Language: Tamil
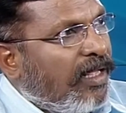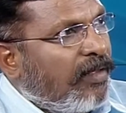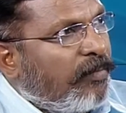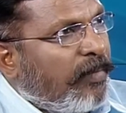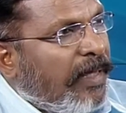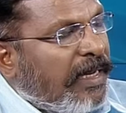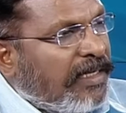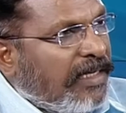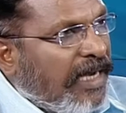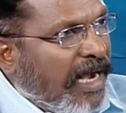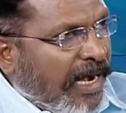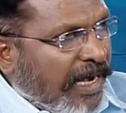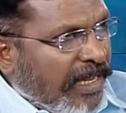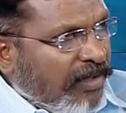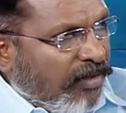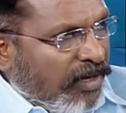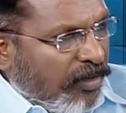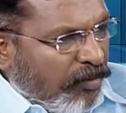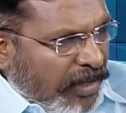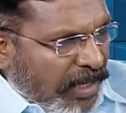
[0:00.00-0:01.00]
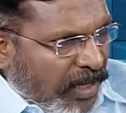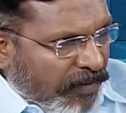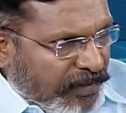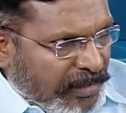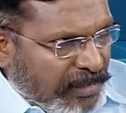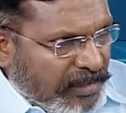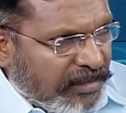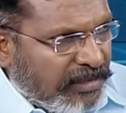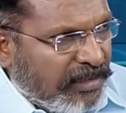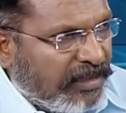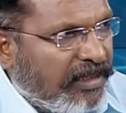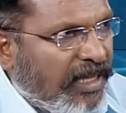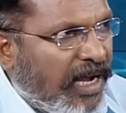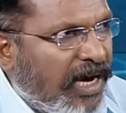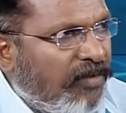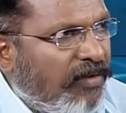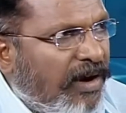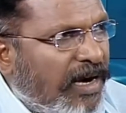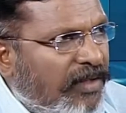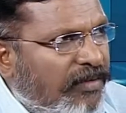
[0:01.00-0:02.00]
மற்ற அனைவருமே அவர்களுக்கு
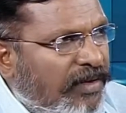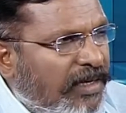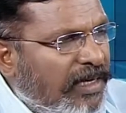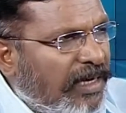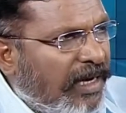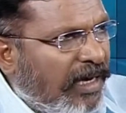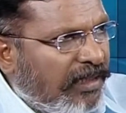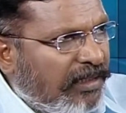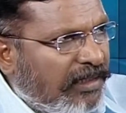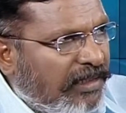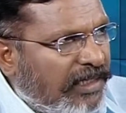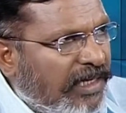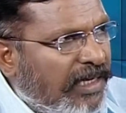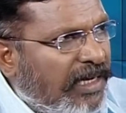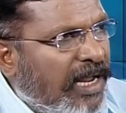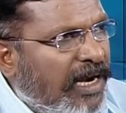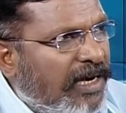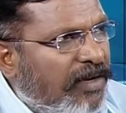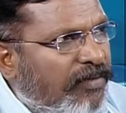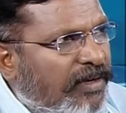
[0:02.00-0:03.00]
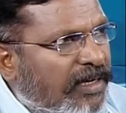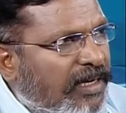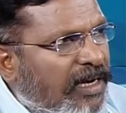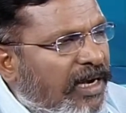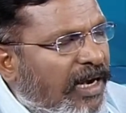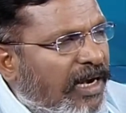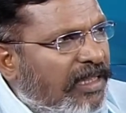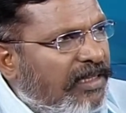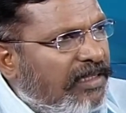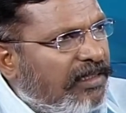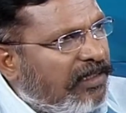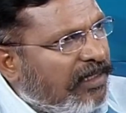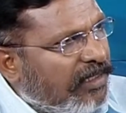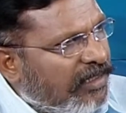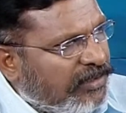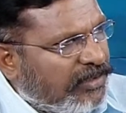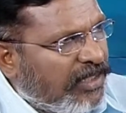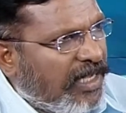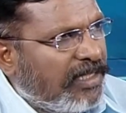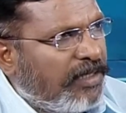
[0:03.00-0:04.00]
தாழ்வானவர்கள் அல்லது கீழானவர்கள் அல்லது
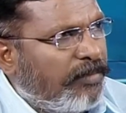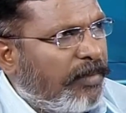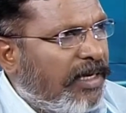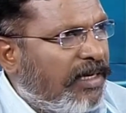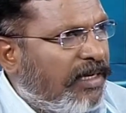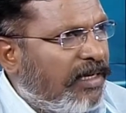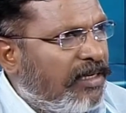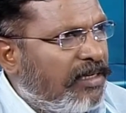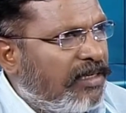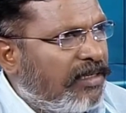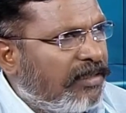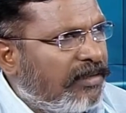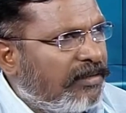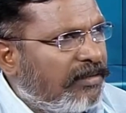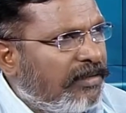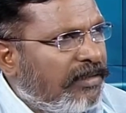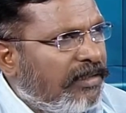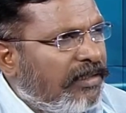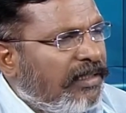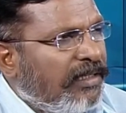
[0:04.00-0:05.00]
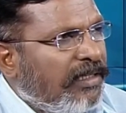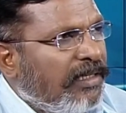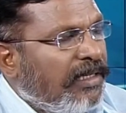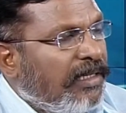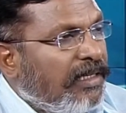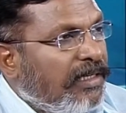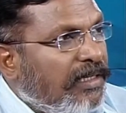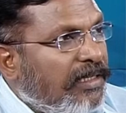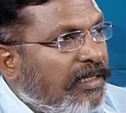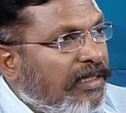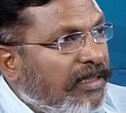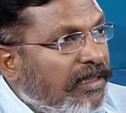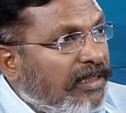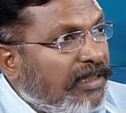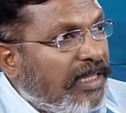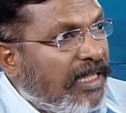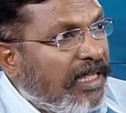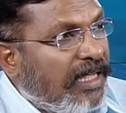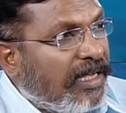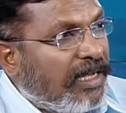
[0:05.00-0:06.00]
கீழ்சாதி மக்கள்
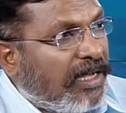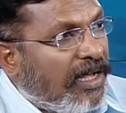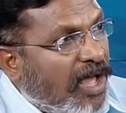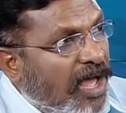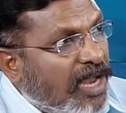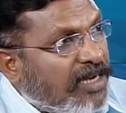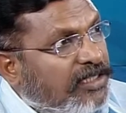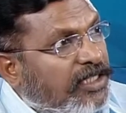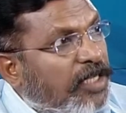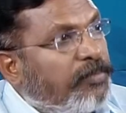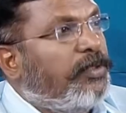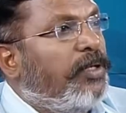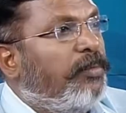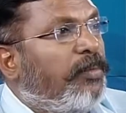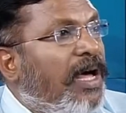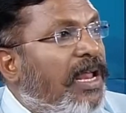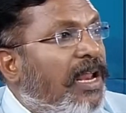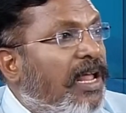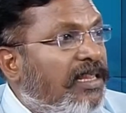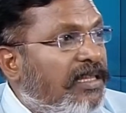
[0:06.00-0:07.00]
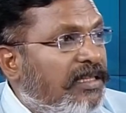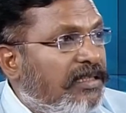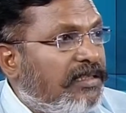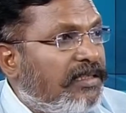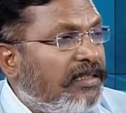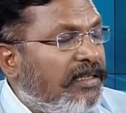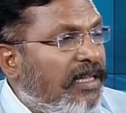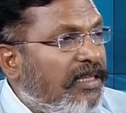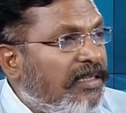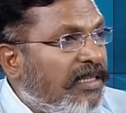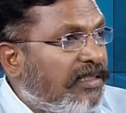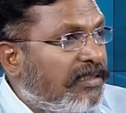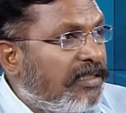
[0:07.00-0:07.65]
இந்த கான்செப்ட் மாறாதது அதுதான்